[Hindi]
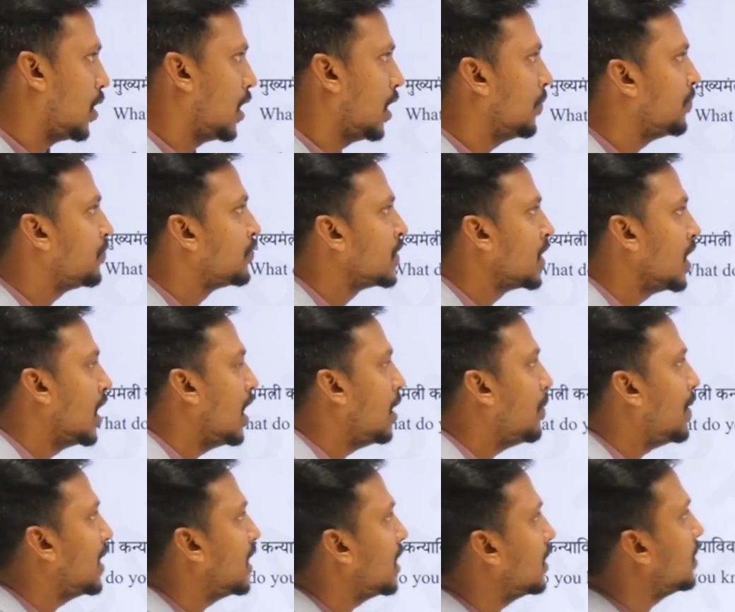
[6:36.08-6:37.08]
के
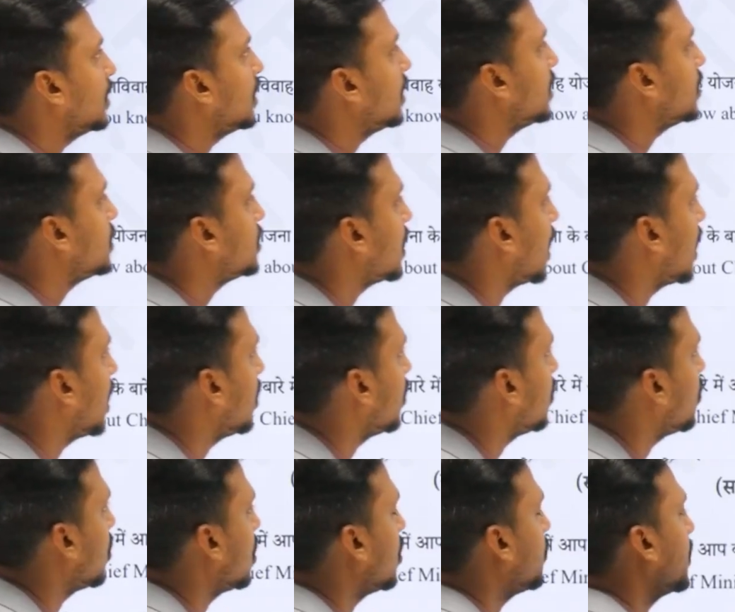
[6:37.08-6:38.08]
अब आ जाते हैं चार
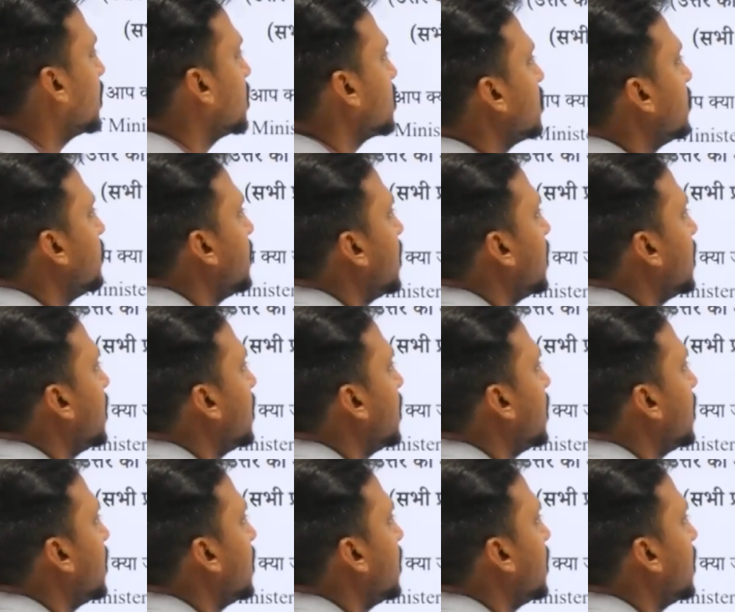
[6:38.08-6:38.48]
अंकों के प्रश्न में